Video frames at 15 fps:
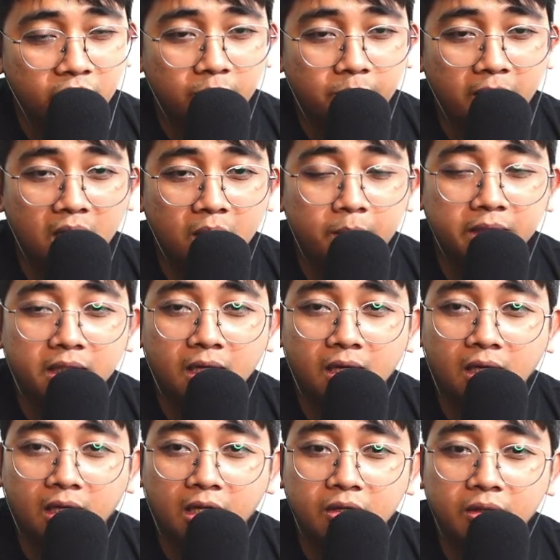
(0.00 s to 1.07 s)
para may
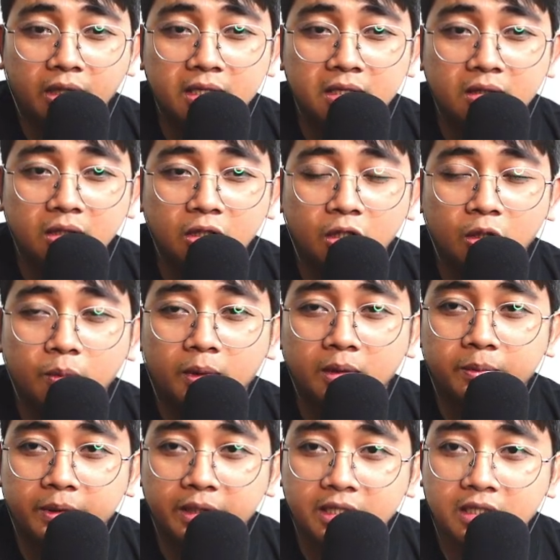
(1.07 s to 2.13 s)
direct kayo guys dito.
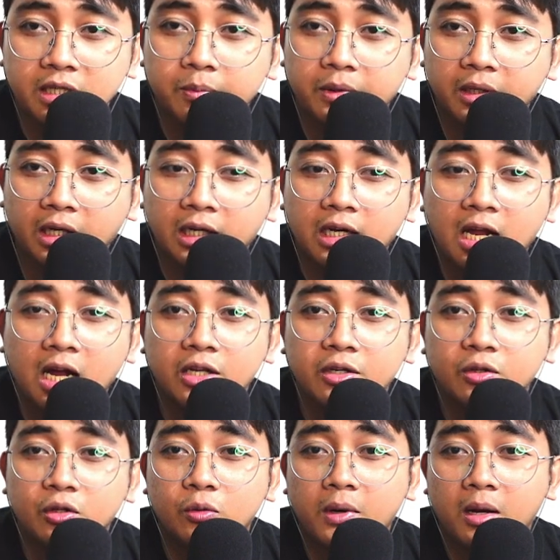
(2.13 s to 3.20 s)
But first, syempre, kailangan
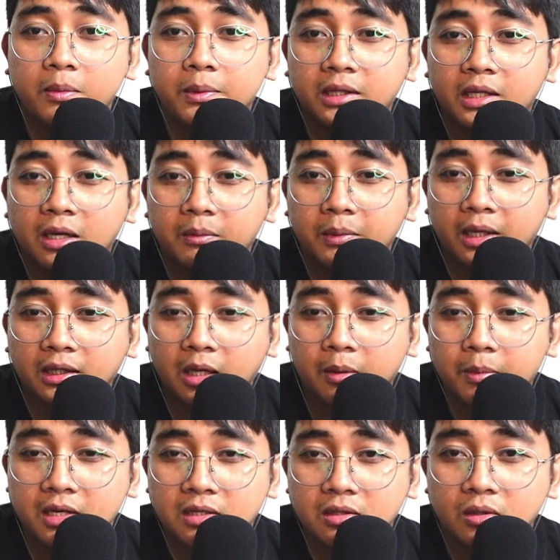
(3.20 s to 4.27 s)
yung gumamit ng
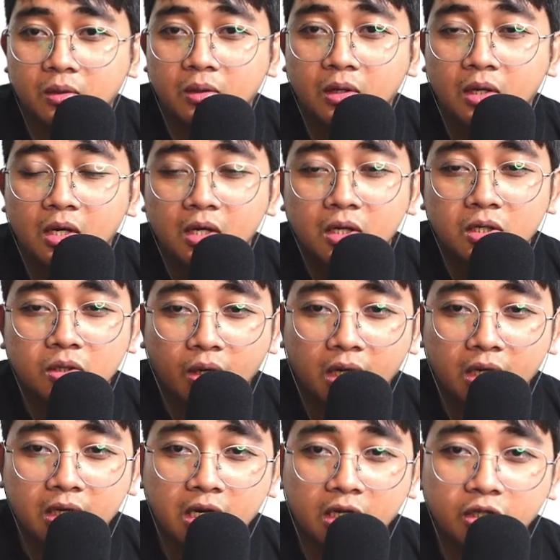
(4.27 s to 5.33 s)
MetaMask, no? So,
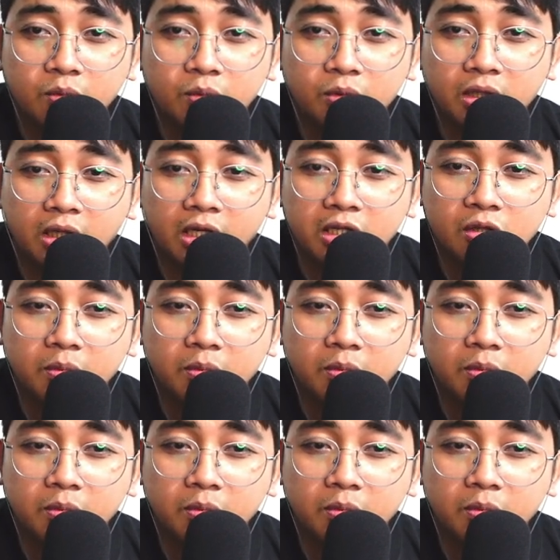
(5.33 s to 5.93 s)
unlock nyo muna guys